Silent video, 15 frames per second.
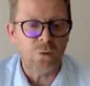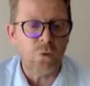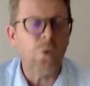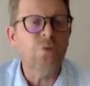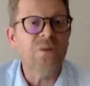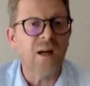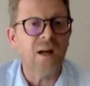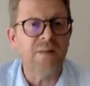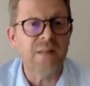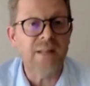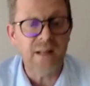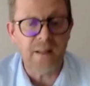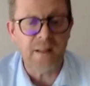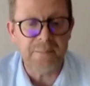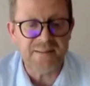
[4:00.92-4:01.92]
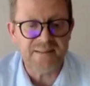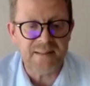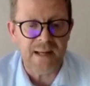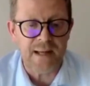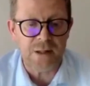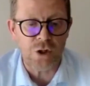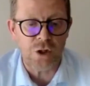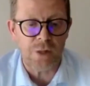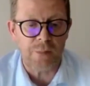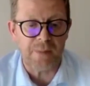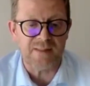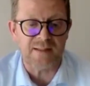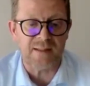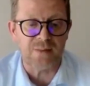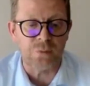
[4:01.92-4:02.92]
retravailler la PCH, la
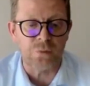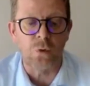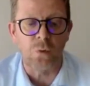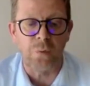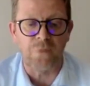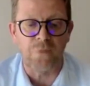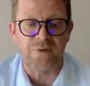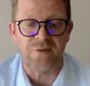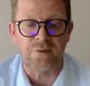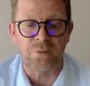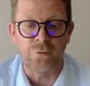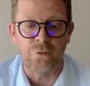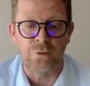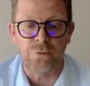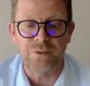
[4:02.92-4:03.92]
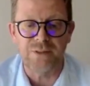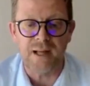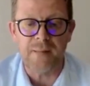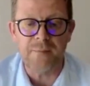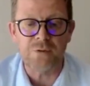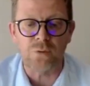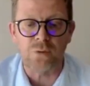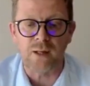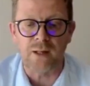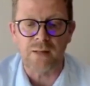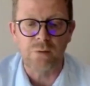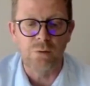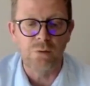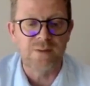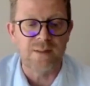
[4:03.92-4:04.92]
prestation de compensation du handicap, son
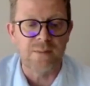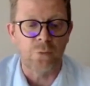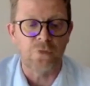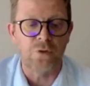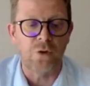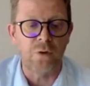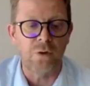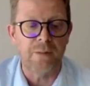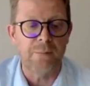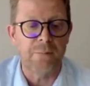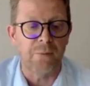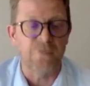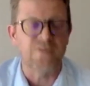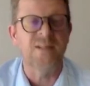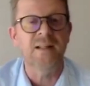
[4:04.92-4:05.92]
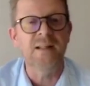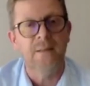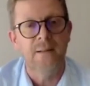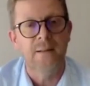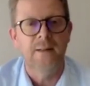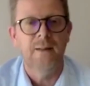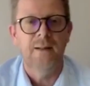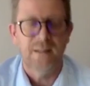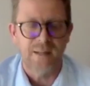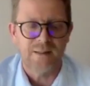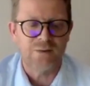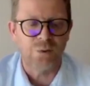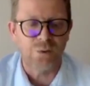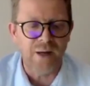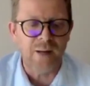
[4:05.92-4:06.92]
calcul, ses montants, et penser à
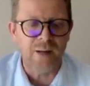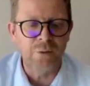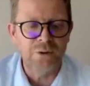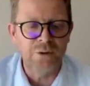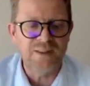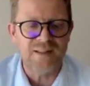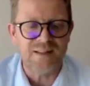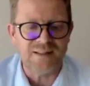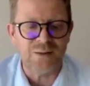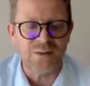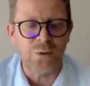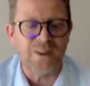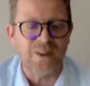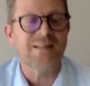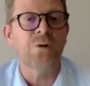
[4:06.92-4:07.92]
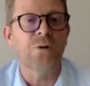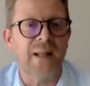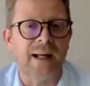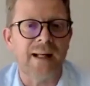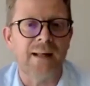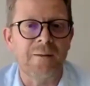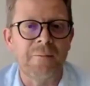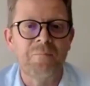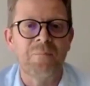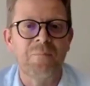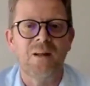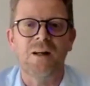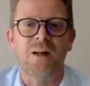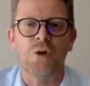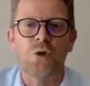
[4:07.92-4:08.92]
son harmonisation nationale
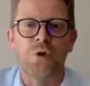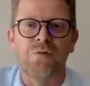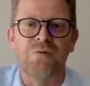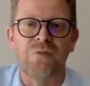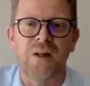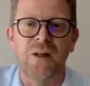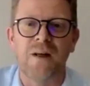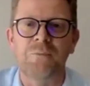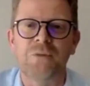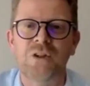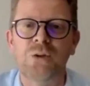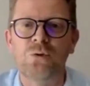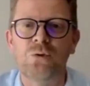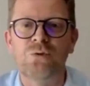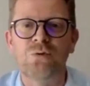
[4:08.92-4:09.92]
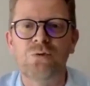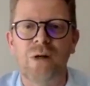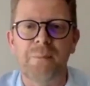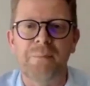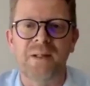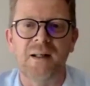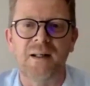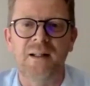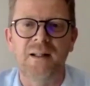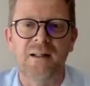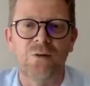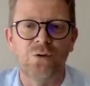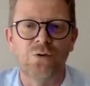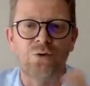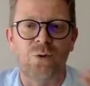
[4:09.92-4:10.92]
Là, je fais un petit coucou à Pierrick
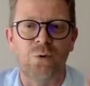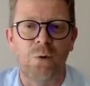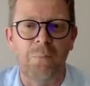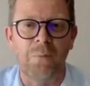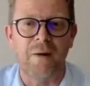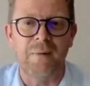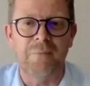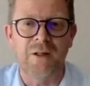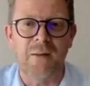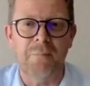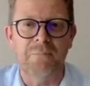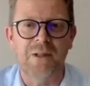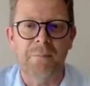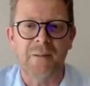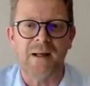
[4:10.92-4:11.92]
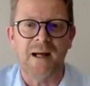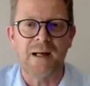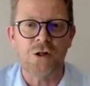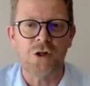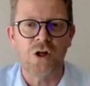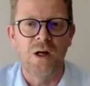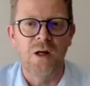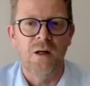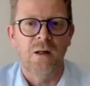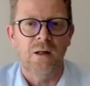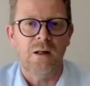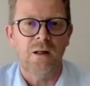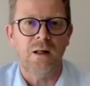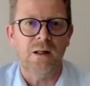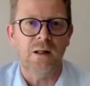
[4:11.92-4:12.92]
euh, sur le problème des MDPH
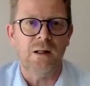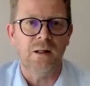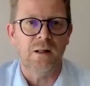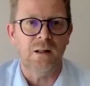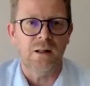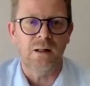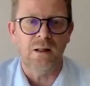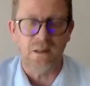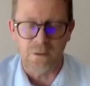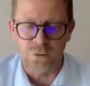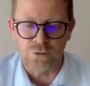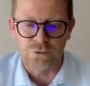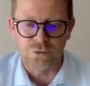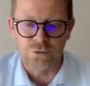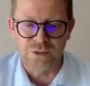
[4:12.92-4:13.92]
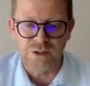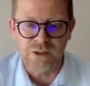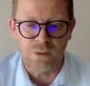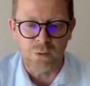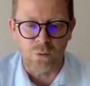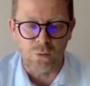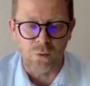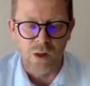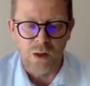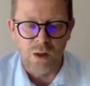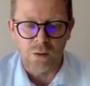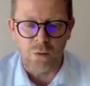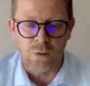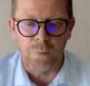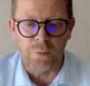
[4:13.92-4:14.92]
et, le souci
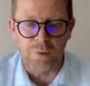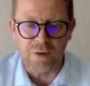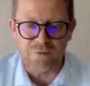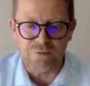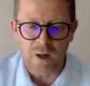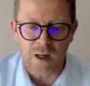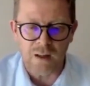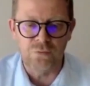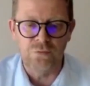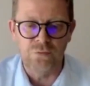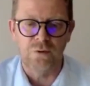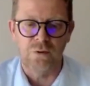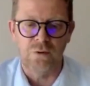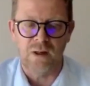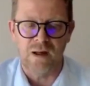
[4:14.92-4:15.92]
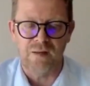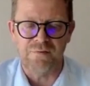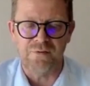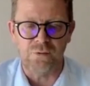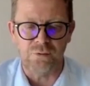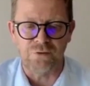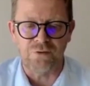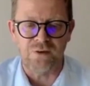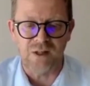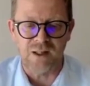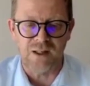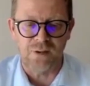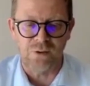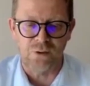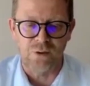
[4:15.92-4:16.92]
qu'on peut avoir où euh, un Français
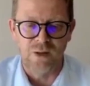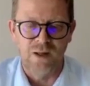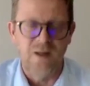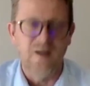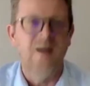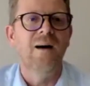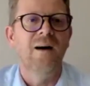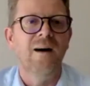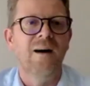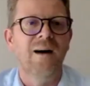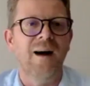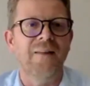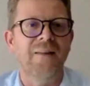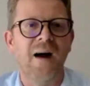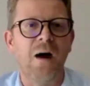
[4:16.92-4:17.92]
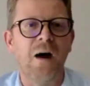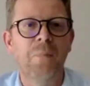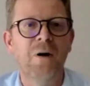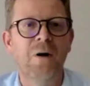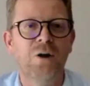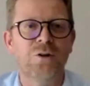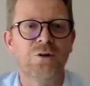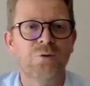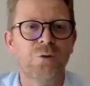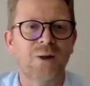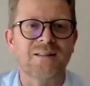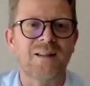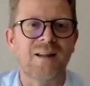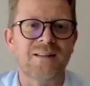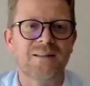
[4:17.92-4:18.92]
à Narbonne ou à
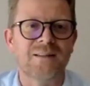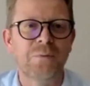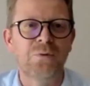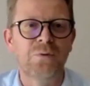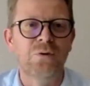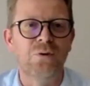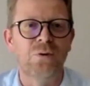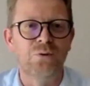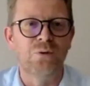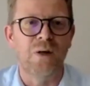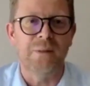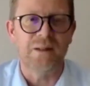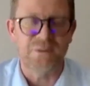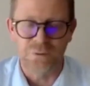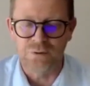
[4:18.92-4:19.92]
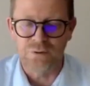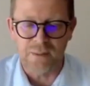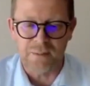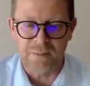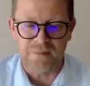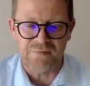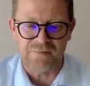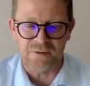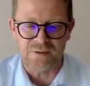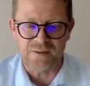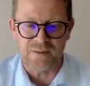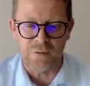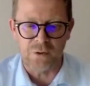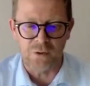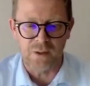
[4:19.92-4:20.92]
Strasbourg ou à Béthune n'a pas
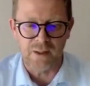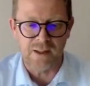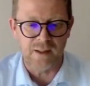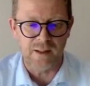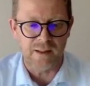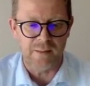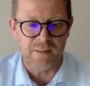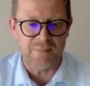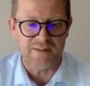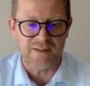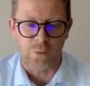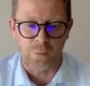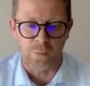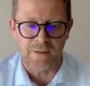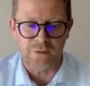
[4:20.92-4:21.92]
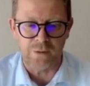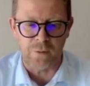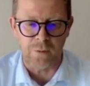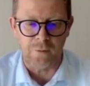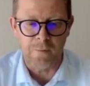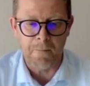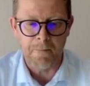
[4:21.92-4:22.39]
forcément les, mêmes accompagnements.